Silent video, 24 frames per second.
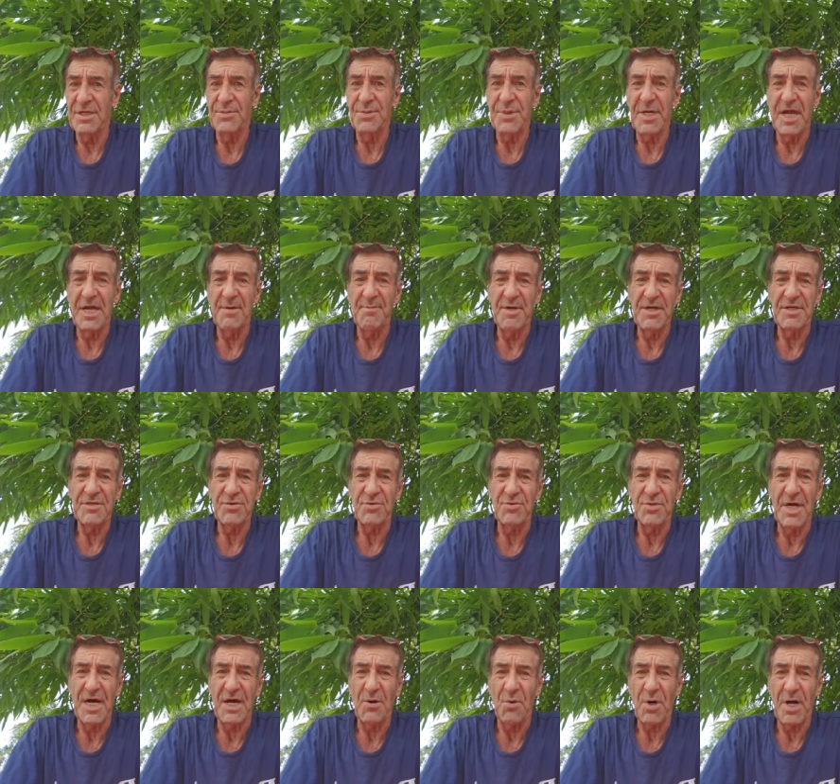die Wärme
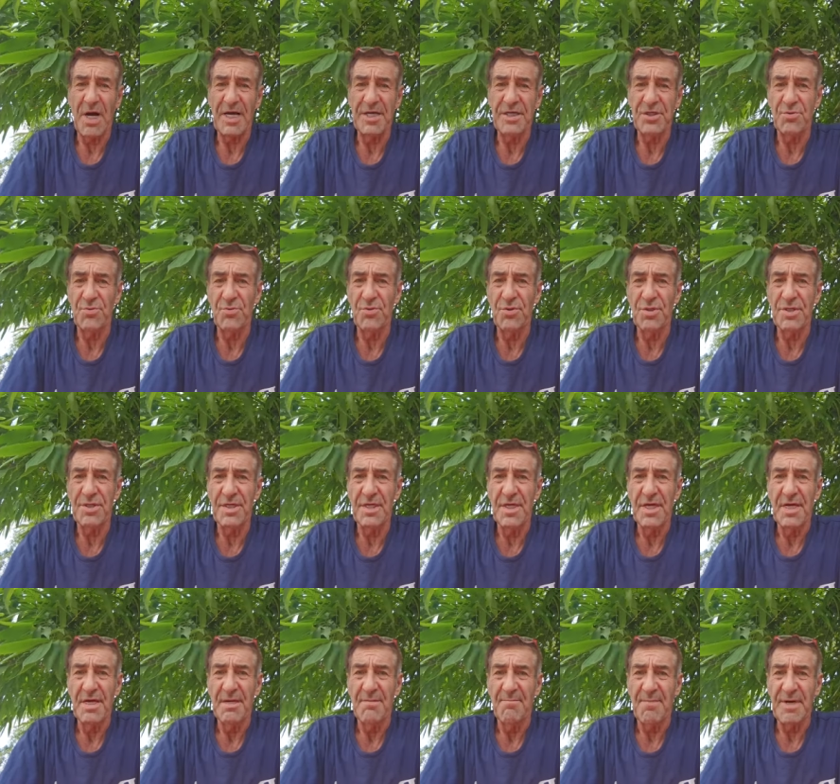tut auch ein gut.
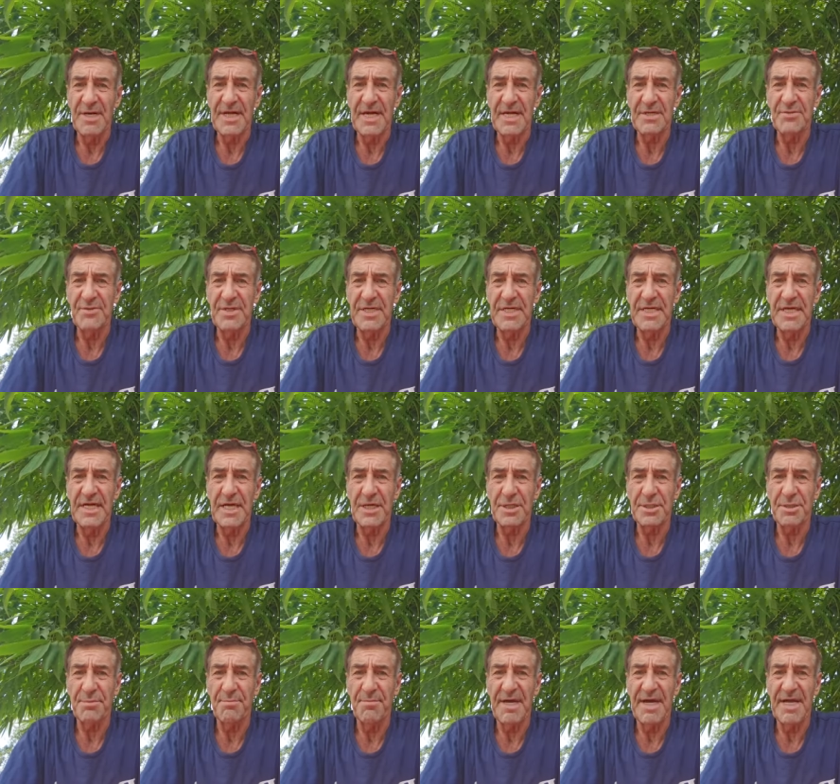Man hat weniger
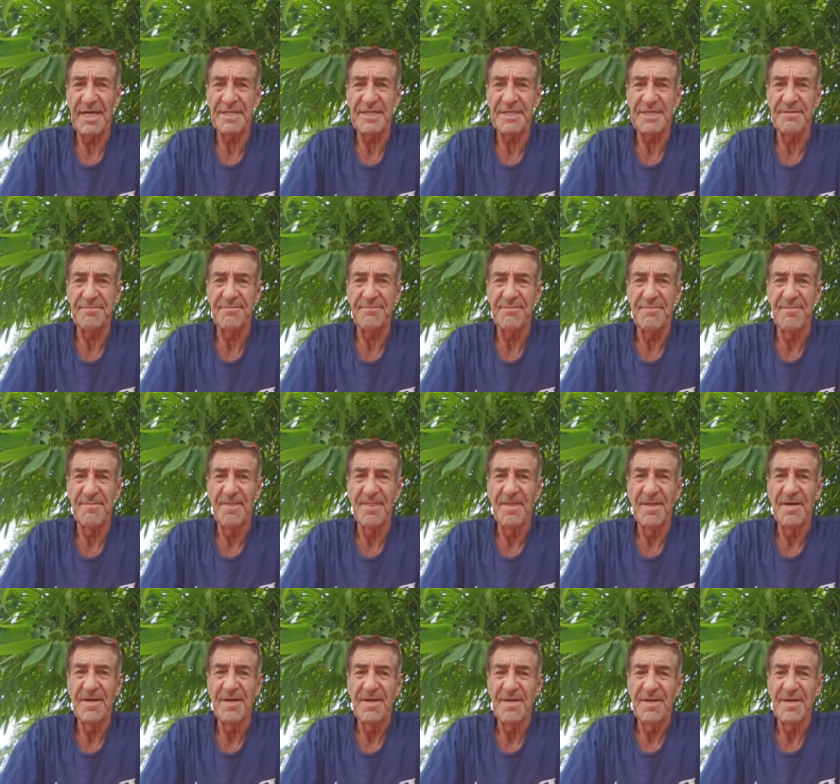Schmerzen
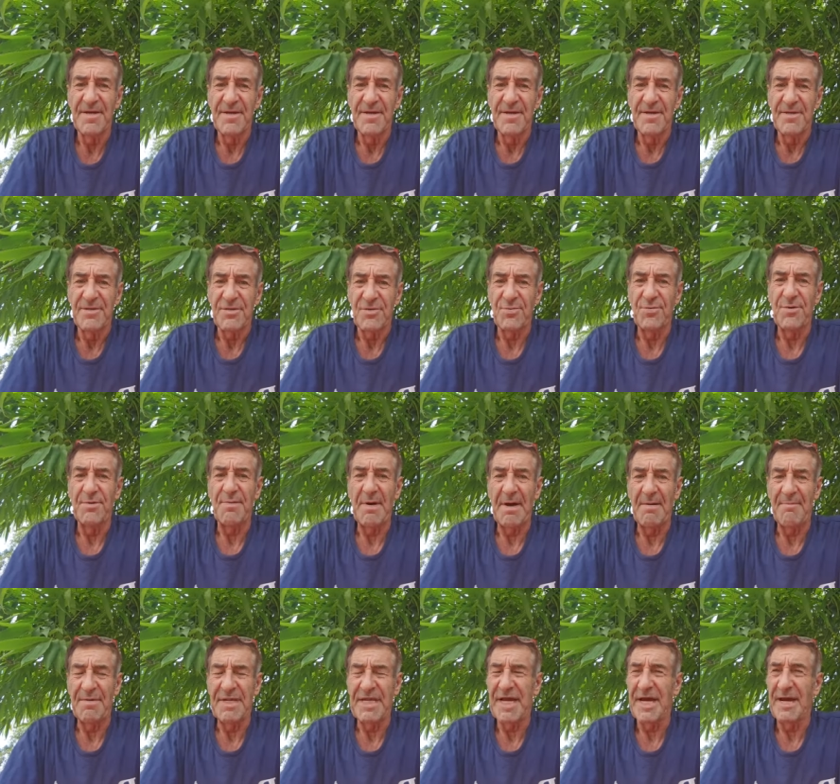so wie
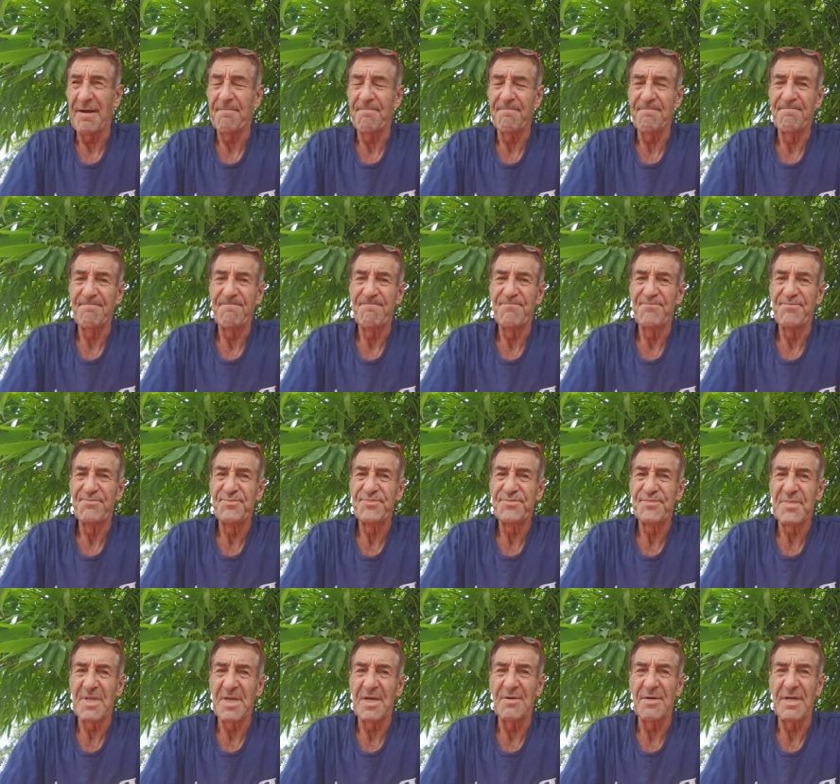bei mir.
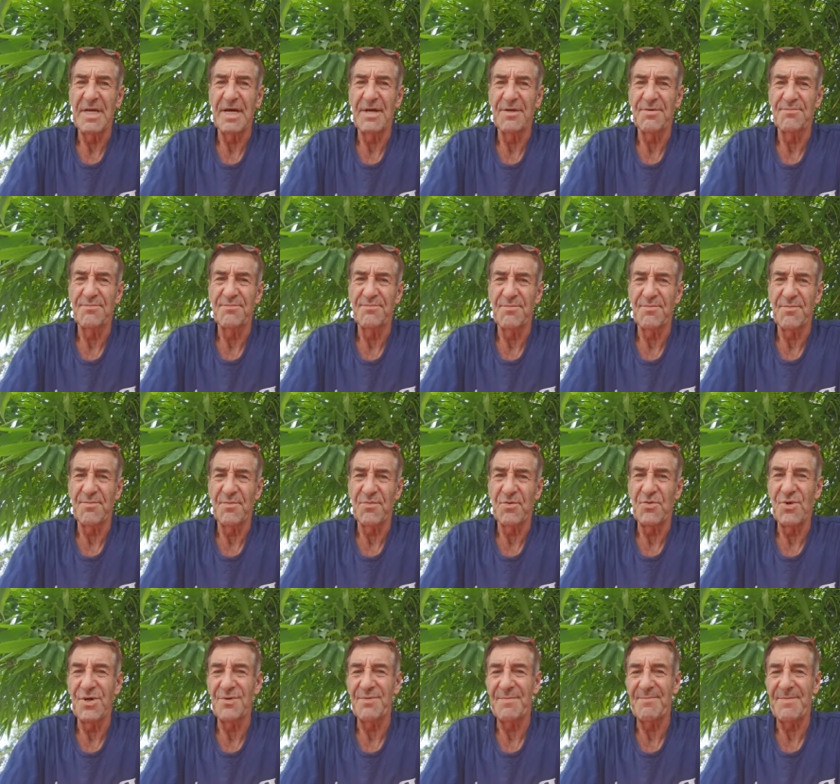Ja,
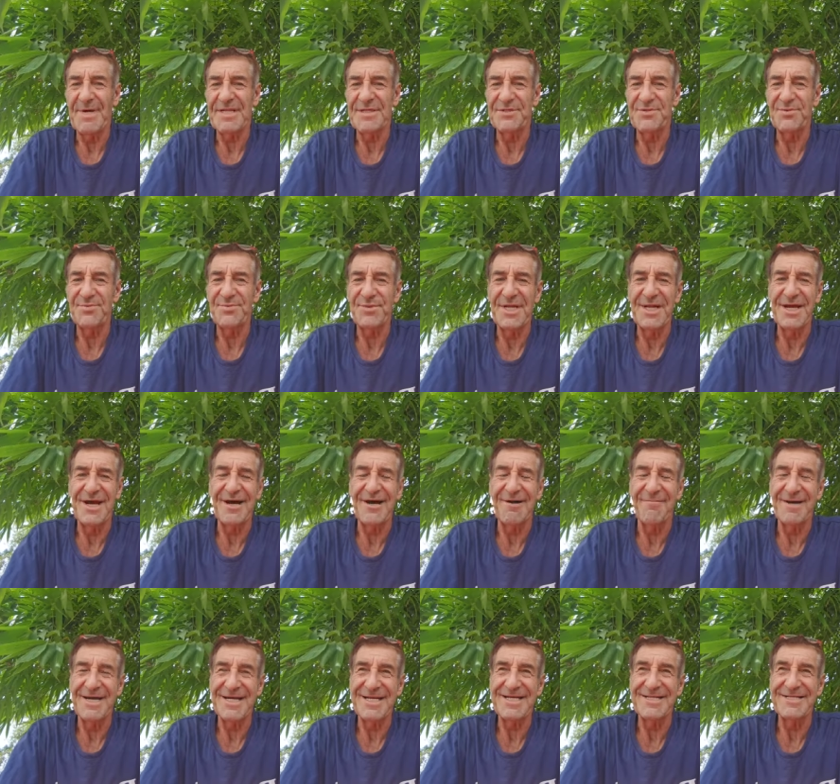nur wenn man zu viel
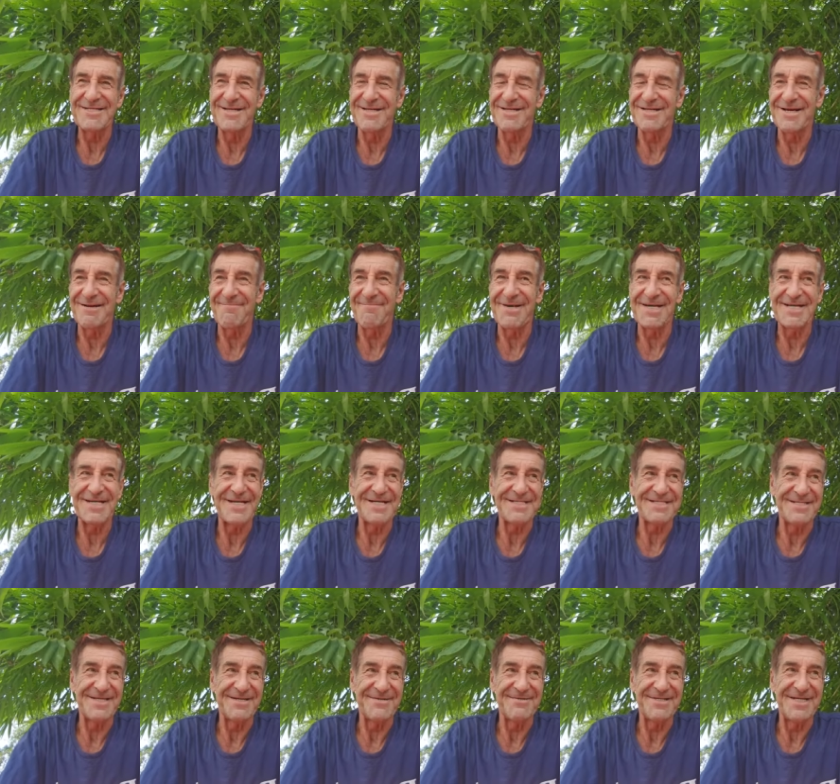arbeitet, dann hat man
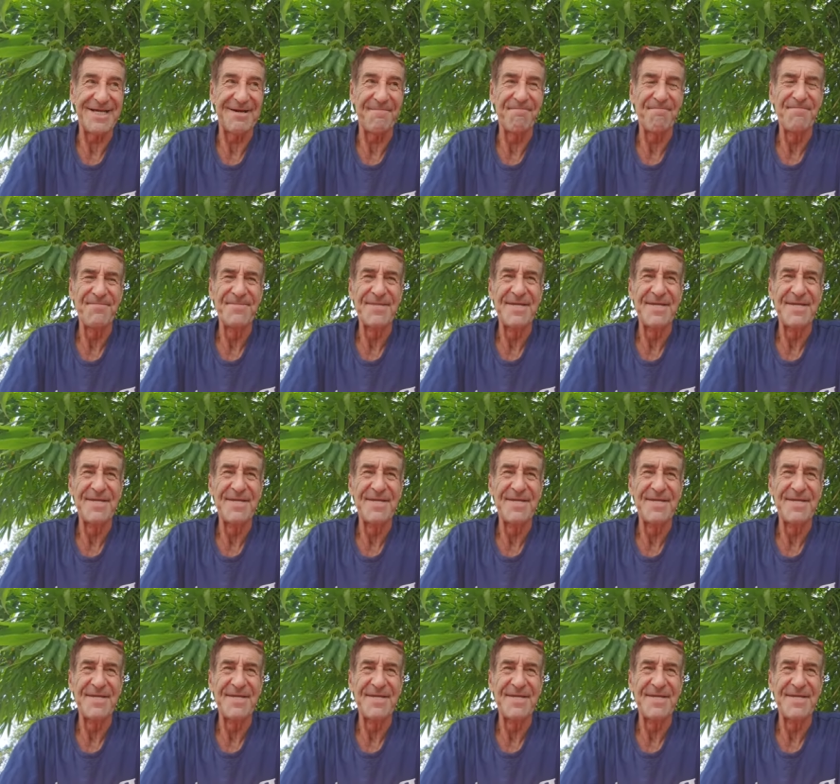das ja wieder.